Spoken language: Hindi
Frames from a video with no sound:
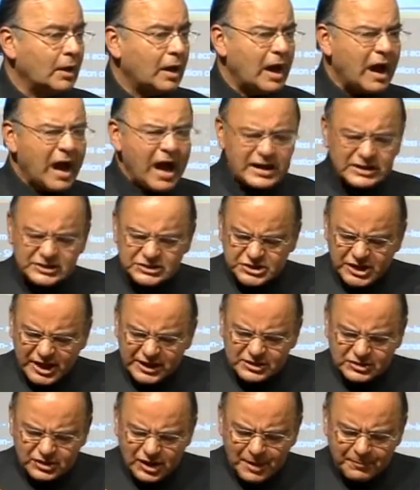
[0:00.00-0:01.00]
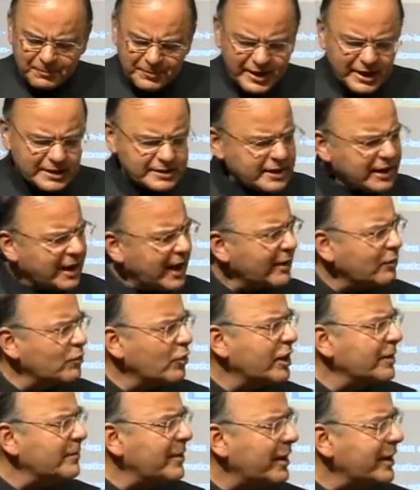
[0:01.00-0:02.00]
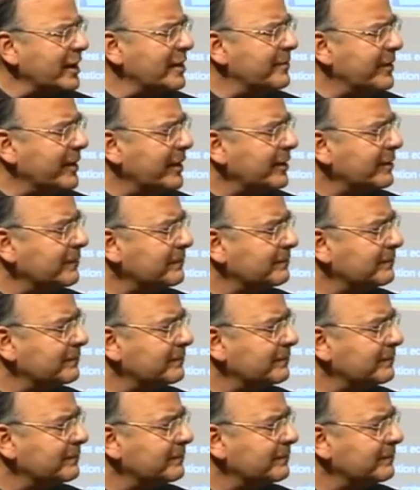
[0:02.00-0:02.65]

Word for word: हर क्षेत्र अपने अधिकारों के बारे में